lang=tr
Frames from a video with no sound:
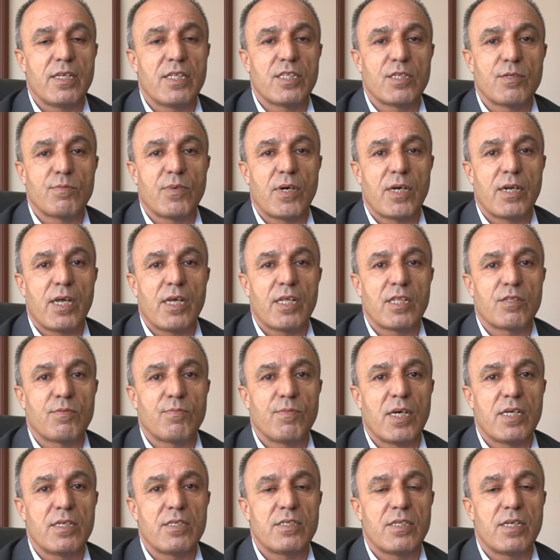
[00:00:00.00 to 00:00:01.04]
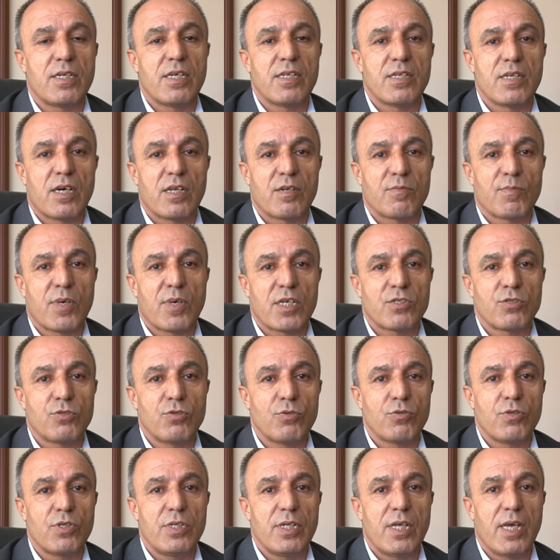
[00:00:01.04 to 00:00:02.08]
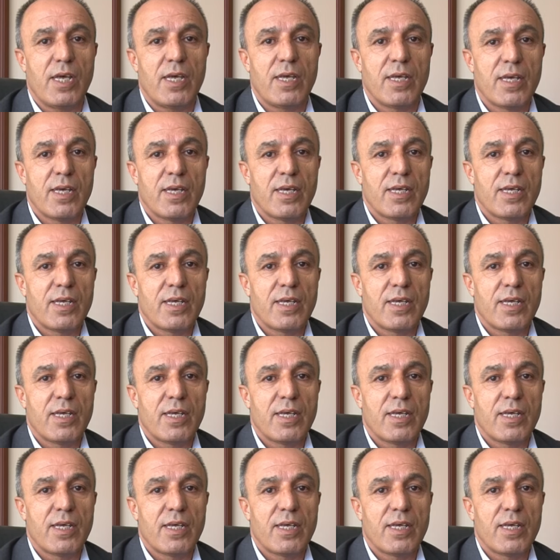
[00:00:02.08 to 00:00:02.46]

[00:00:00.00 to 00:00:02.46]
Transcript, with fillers: itibar etmez, inanmaz. Çünkü niye?